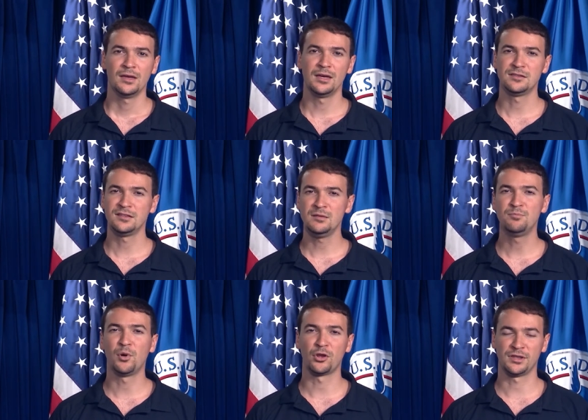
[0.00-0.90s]
es
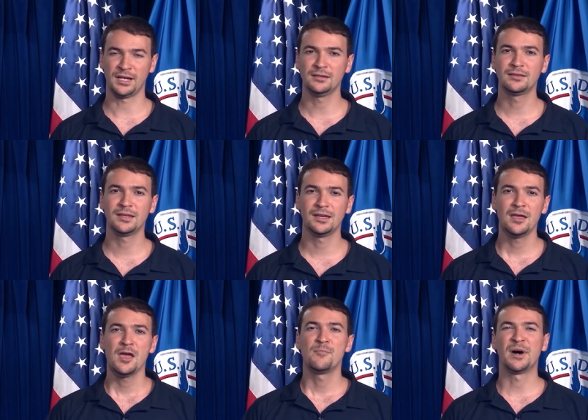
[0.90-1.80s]
importante
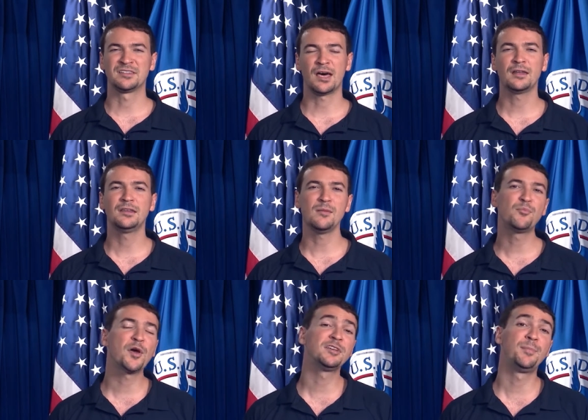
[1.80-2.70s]
pasar
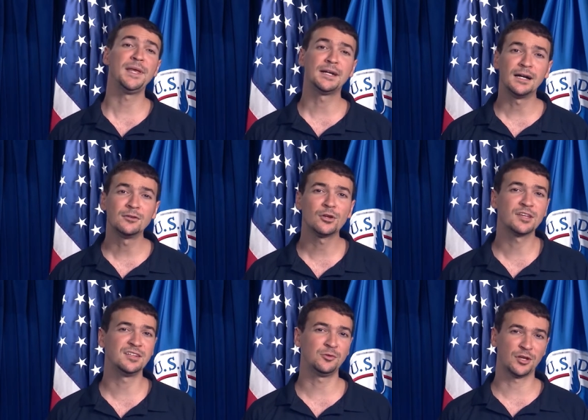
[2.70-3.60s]
tiempo explicando
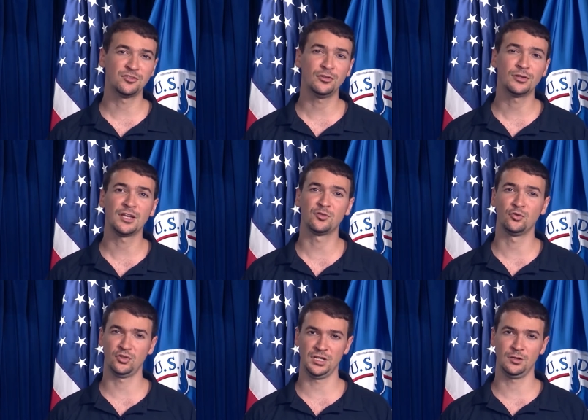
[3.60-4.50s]
la situación a
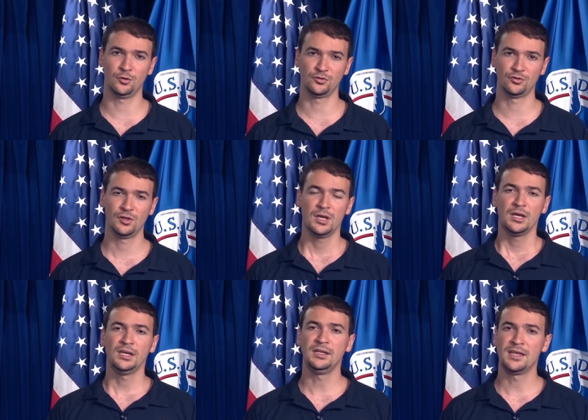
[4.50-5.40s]
sus hijos
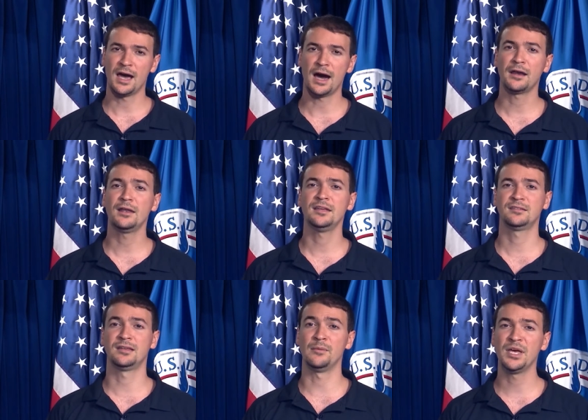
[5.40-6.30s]
y dejarles
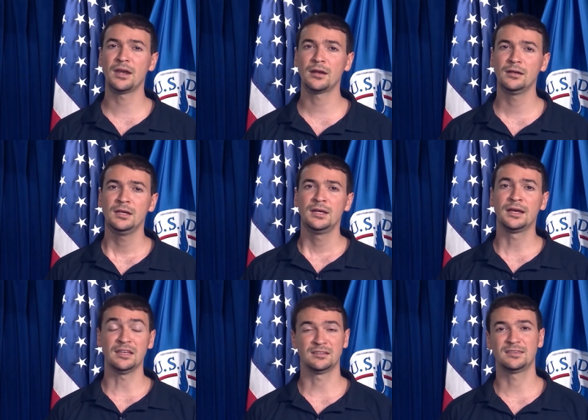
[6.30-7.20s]
saber
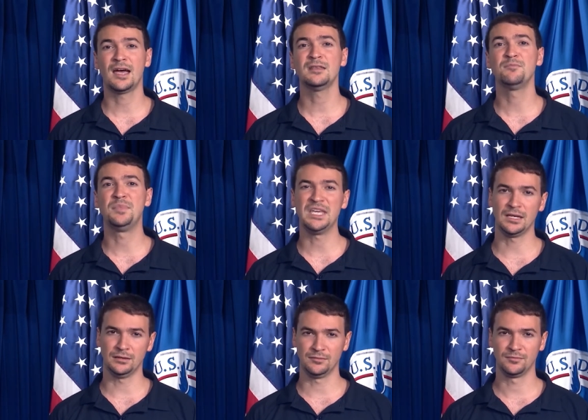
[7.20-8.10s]
que están
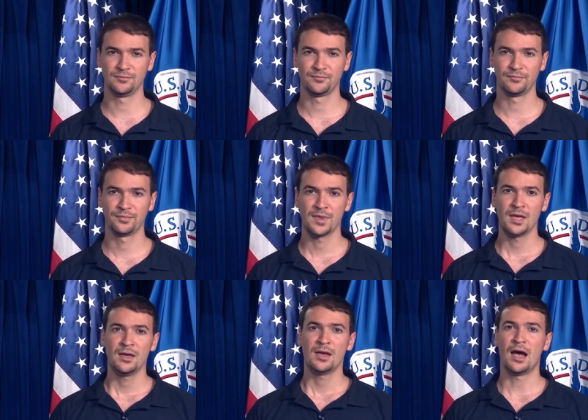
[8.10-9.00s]
bien,
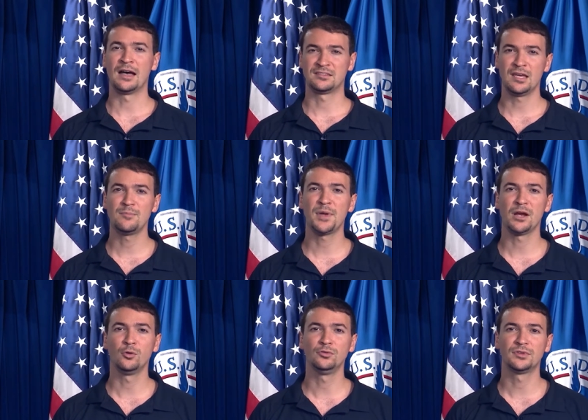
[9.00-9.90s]
hacer
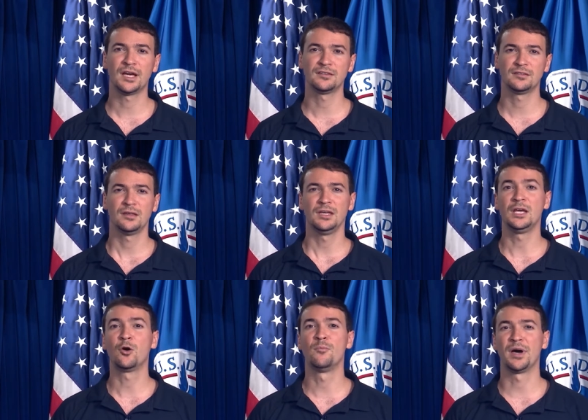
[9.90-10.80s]
preguntas
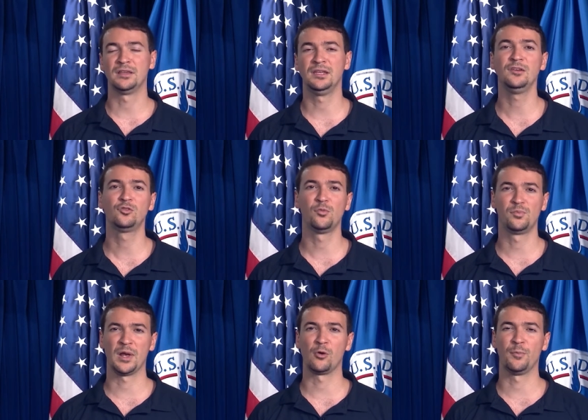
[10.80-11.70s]
y compartir sus
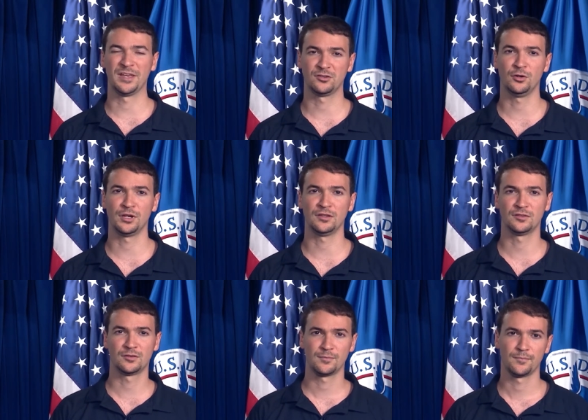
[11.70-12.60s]

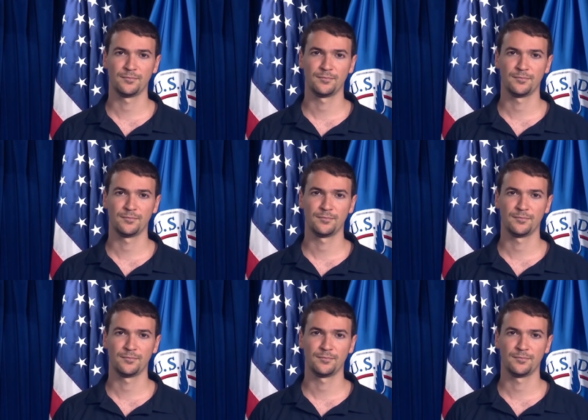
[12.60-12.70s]
preocupaciones.